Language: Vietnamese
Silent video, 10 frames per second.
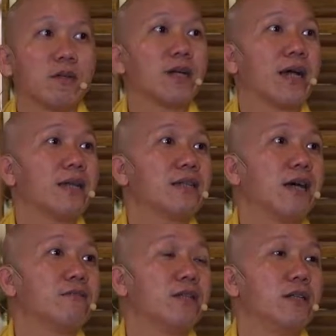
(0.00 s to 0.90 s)
có là khác
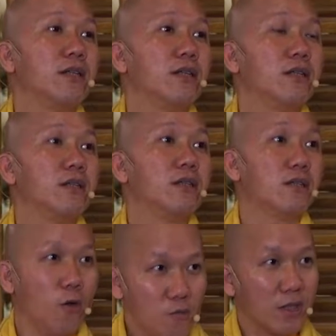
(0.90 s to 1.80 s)
nhau gì vậy
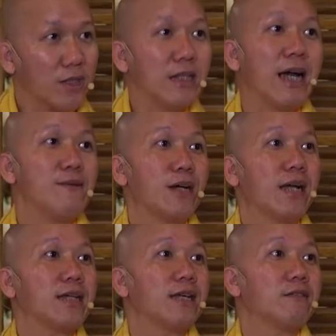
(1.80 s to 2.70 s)
cũng là tứ đại mà
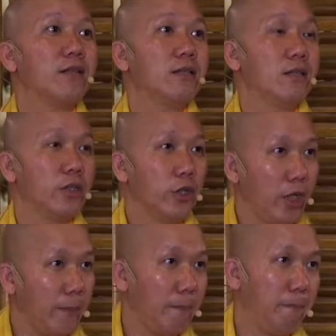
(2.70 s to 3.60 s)
khác nhau về về cái
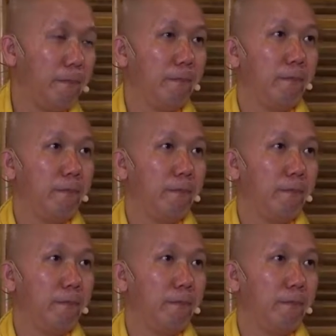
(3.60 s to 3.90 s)
nghiệp